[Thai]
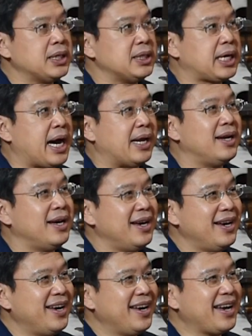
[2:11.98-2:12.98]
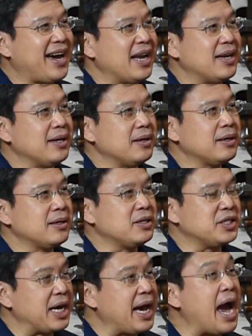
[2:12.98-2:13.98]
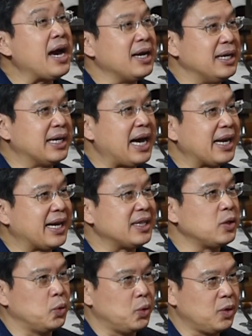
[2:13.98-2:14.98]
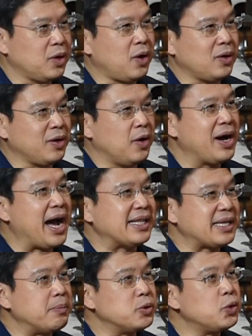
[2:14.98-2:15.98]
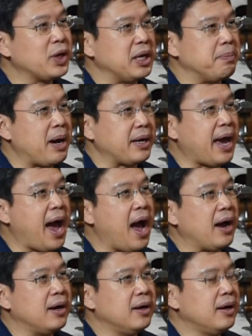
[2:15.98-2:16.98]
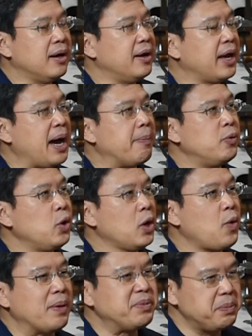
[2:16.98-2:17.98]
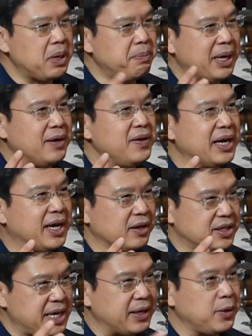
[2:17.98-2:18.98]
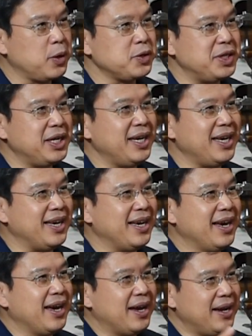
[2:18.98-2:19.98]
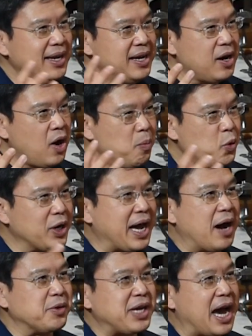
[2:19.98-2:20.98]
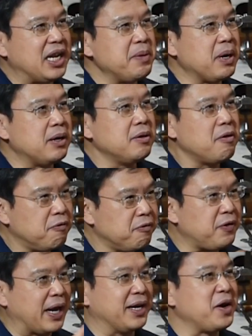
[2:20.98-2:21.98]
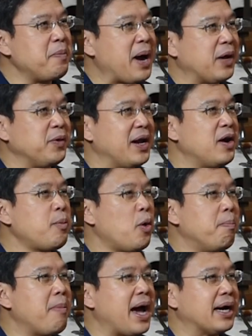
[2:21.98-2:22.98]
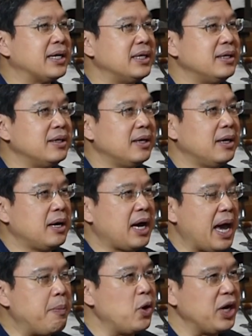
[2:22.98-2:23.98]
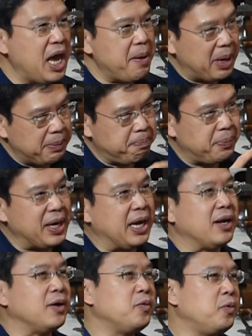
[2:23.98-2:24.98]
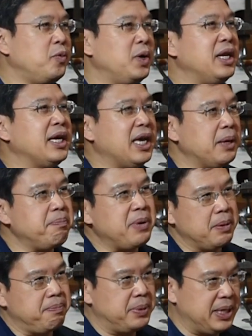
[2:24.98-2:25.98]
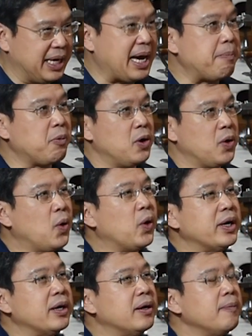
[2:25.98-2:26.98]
มันก็คือการชะงักหรือการกระตุกของการทำธุรกิจบางอย่างนะครับด้วยความที่มันมีเรื่องเกี่ยวกับเทคโนโลยีเรื่องข้อมูลข่าวสารที่มันฟลัดเข้ามาอยู่ในระบบมากขึ้นไอ้พวกนี้มันเปลี่ยนวิธีคิดเปลี่ยนพฤติกรรมของคน